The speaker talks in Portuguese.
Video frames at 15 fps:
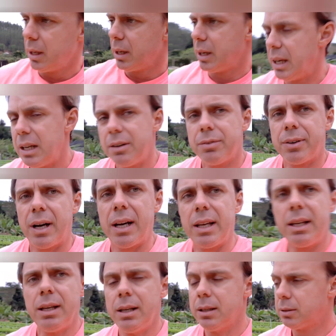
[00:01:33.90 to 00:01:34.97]
Ele
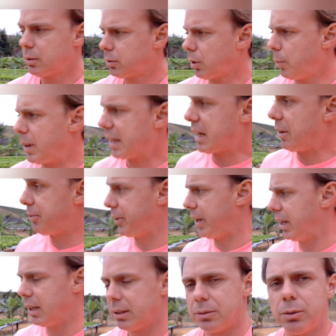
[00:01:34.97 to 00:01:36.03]
vai tomar
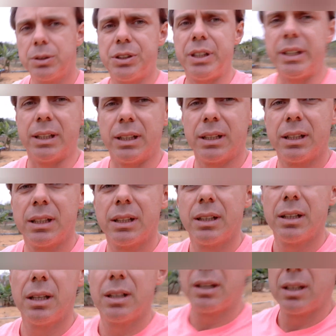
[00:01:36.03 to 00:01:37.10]
café no dia,
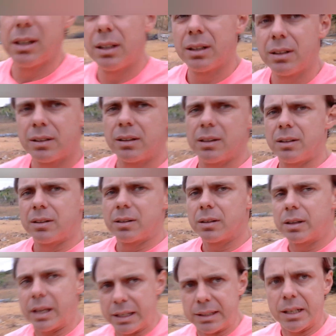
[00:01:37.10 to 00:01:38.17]

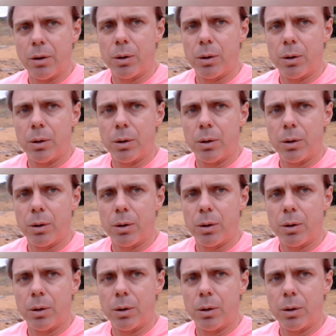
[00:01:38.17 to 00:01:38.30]
ele dá